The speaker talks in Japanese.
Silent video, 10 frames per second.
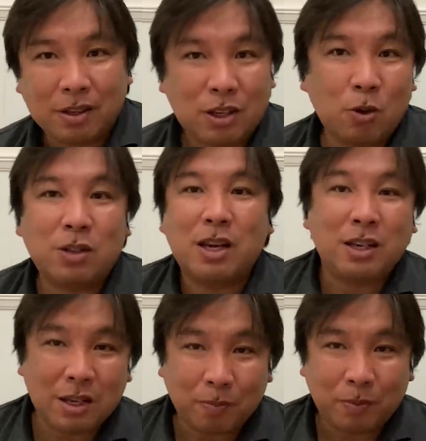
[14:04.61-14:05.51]
基本的
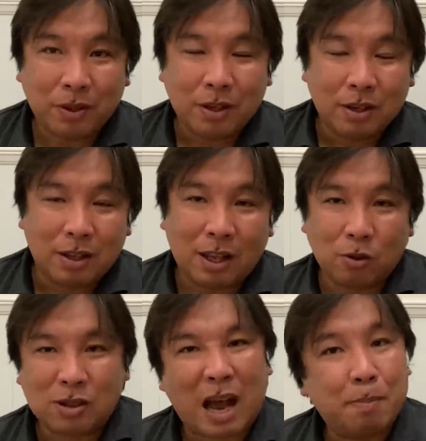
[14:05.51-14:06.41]
に、あの、
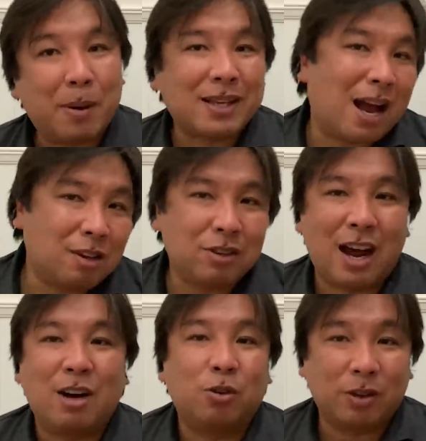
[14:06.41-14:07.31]
3パターンぐらい
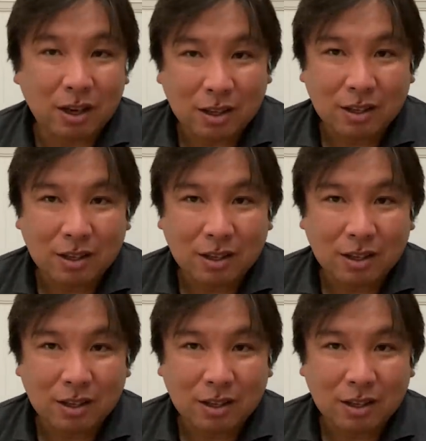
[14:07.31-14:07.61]
あるのね。